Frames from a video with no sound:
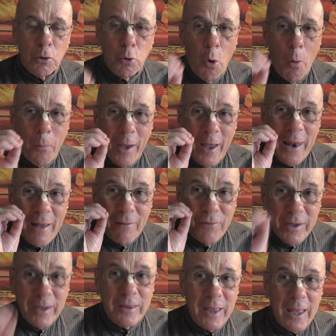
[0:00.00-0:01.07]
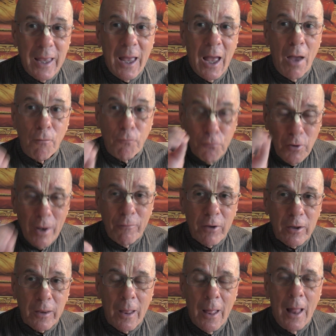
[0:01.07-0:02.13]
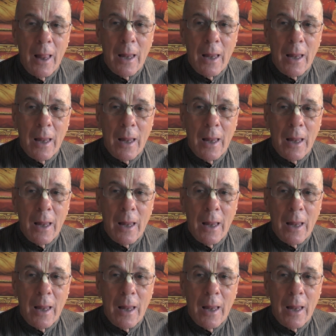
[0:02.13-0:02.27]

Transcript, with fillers: comprend la vérité, a vu la vérité.